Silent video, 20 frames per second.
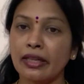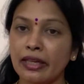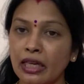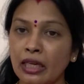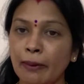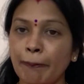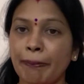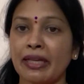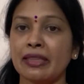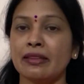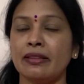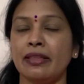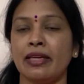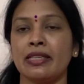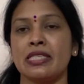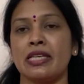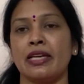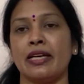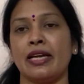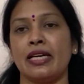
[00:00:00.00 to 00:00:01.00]
రెండు
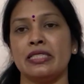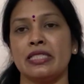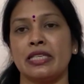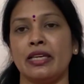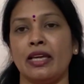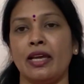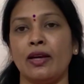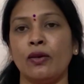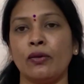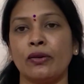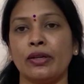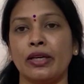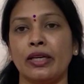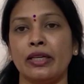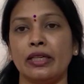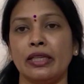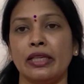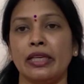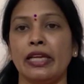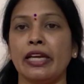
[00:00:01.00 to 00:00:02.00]
ప్రత్యక్ష రాజకీయాల్లోకి
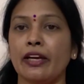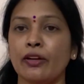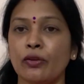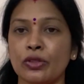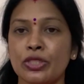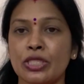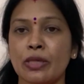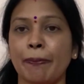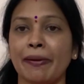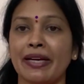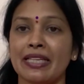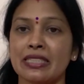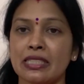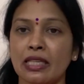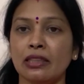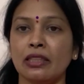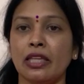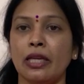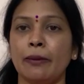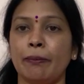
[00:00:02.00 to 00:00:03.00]
రండి ఇక్కడ వచ్చి
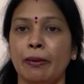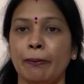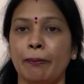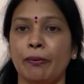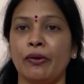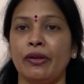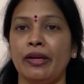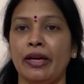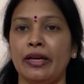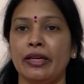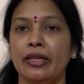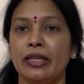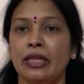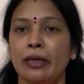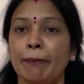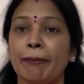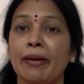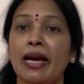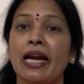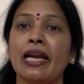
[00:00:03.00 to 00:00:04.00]
ప్రజల తరపున
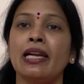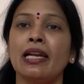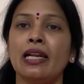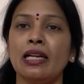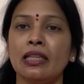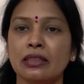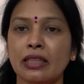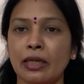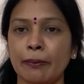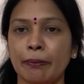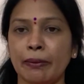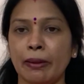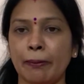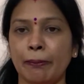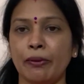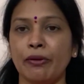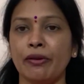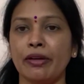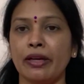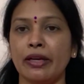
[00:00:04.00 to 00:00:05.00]
పోరాడండి మహిళల తరపున
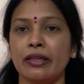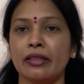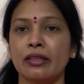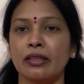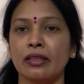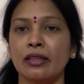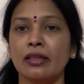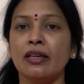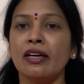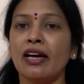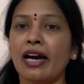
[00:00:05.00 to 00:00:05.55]
పోరాడండి